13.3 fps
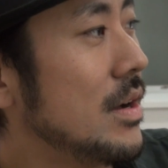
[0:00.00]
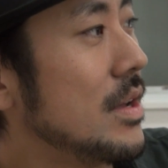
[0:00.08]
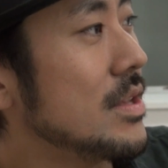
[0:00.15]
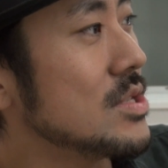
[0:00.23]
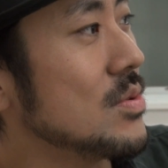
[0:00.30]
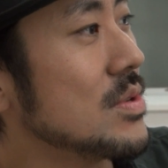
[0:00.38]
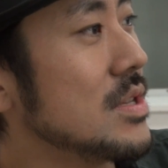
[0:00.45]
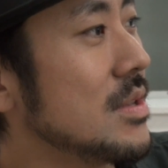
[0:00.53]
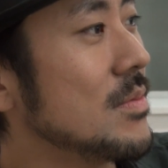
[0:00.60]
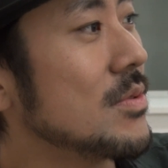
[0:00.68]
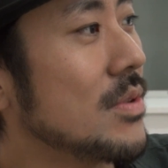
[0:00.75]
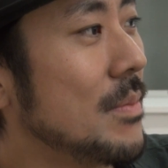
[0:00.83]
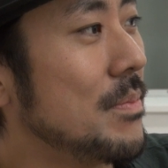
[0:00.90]
話を聞いて
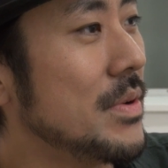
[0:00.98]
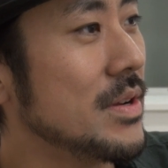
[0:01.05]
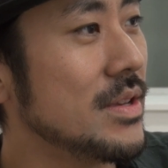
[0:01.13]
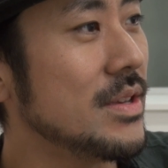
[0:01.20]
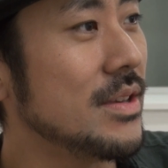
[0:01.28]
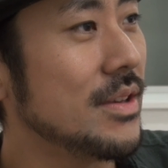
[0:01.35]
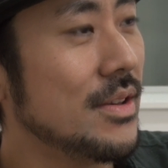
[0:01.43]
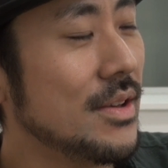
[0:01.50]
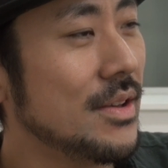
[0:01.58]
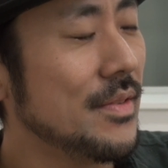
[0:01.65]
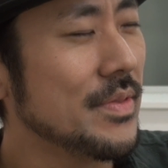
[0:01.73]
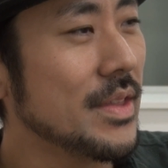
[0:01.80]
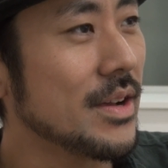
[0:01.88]
みるとやっぱり
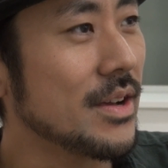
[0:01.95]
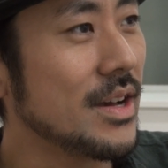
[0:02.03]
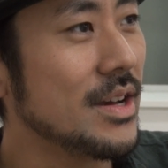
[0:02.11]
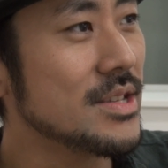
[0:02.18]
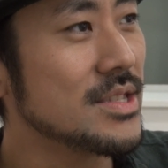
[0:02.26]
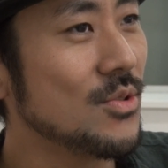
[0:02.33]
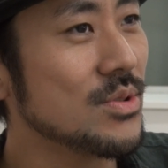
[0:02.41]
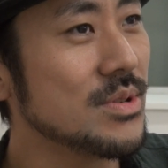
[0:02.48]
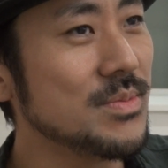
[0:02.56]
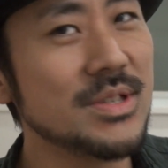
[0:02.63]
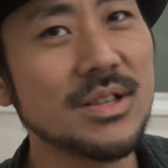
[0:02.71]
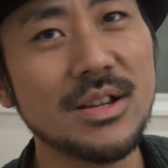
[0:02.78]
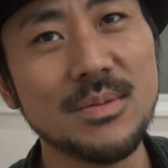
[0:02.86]
なんか会社を
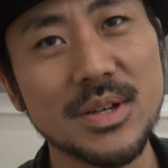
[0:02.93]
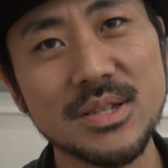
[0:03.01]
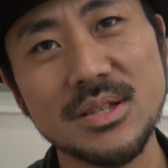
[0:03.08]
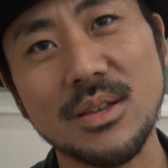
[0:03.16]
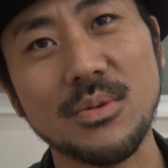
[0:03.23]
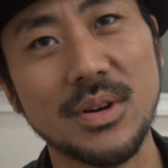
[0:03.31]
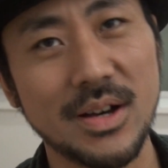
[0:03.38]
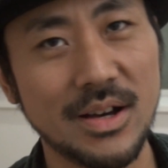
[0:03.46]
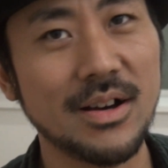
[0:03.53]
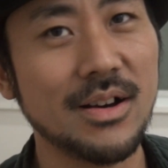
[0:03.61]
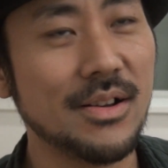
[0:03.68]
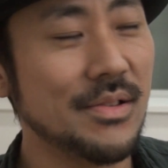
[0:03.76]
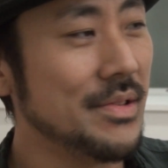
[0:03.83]
クビになりましたと
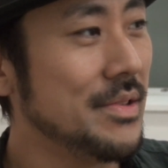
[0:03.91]
か